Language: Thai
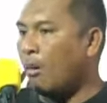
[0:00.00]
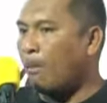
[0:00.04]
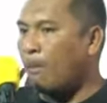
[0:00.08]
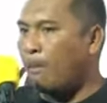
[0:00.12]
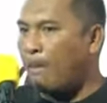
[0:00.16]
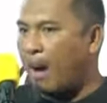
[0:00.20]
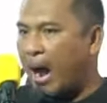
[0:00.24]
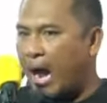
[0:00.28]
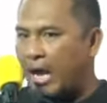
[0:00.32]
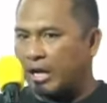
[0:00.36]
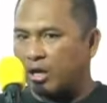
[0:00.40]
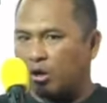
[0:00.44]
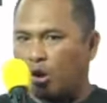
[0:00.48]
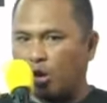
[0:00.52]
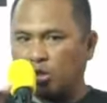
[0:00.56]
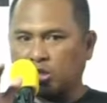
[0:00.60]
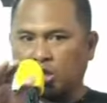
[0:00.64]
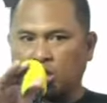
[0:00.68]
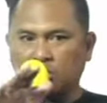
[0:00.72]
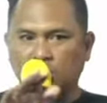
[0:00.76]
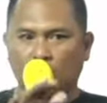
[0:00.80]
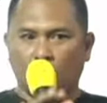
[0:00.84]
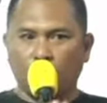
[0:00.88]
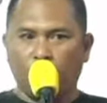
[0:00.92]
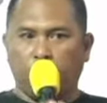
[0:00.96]
มันก็
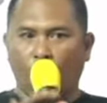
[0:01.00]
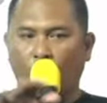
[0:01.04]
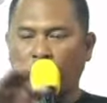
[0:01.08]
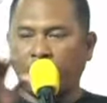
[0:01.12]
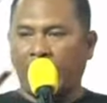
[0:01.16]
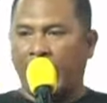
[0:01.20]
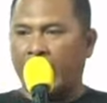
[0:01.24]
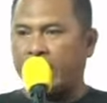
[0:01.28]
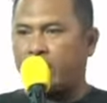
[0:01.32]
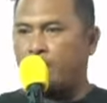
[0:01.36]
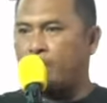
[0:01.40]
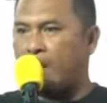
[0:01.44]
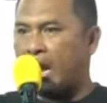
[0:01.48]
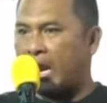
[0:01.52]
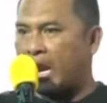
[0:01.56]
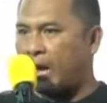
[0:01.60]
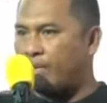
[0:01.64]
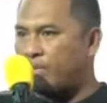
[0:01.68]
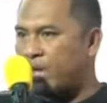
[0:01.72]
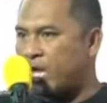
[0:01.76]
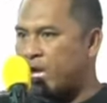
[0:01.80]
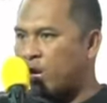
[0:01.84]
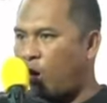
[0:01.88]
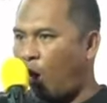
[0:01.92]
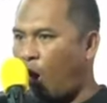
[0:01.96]
จะส่งผลให้บาร
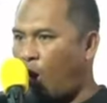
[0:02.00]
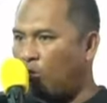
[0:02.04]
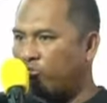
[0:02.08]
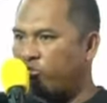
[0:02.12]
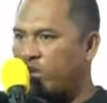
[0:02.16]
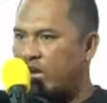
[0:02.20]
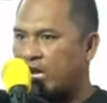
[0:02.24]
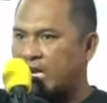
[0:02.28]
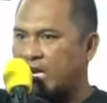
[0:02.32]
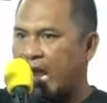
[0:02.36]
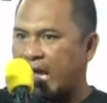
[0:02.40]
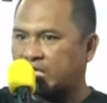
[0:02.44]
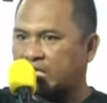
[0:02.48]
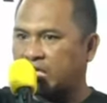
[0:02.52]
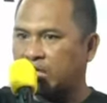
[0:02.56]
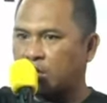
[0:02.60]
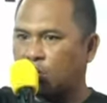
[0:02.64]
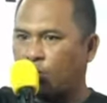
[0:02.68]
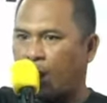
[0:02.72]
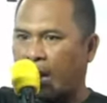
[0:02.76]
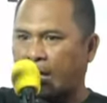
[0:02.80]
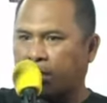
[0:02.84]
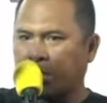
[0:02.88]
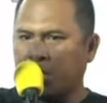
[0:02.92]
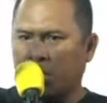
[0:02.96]
มีของยิ่งรักชิน
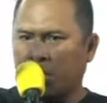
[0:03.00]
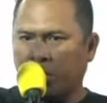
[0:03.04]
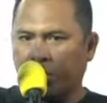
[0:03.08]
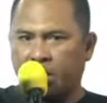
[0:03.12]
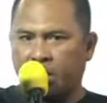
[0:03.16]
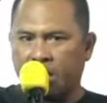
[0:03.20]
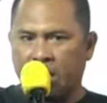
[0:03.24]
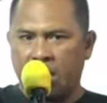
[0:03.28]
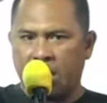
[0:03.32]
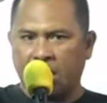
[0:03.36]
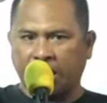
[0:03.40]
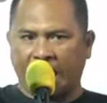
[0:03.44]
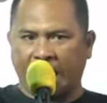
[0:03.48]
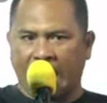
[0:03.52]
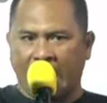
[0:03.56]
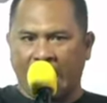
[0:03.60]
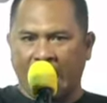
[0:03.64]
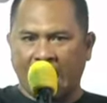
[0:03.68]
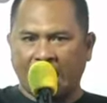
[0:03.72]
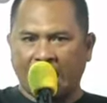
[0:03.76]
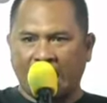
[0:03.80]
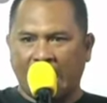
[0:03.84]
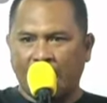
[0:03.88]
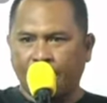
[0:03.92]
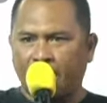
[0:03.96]
วัตรเดินทา
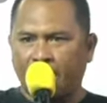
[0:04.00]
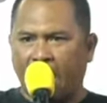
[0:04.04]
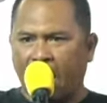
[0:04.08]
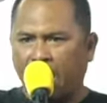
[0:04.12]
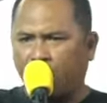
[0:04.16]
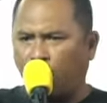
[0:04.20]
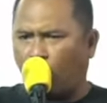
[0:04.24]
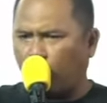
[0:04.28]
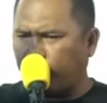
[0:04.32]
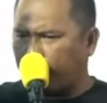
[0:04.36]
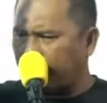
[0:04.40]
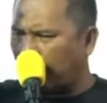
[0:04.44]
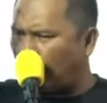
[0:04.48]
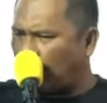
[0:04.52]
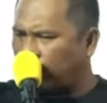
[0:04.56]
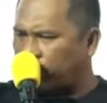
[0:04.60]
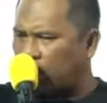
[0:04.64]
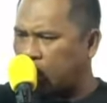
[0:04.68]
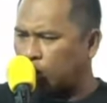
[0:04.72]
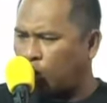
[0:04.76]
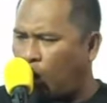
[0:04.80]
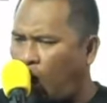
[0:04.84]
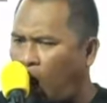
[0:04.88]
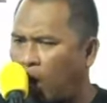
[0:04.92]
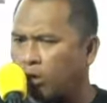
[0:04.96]
งกลับมาโดยไม่ต้องติ
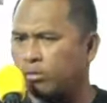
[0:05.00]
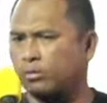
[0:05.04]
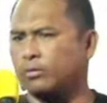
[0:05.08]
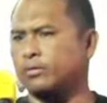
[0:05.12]
ดคุก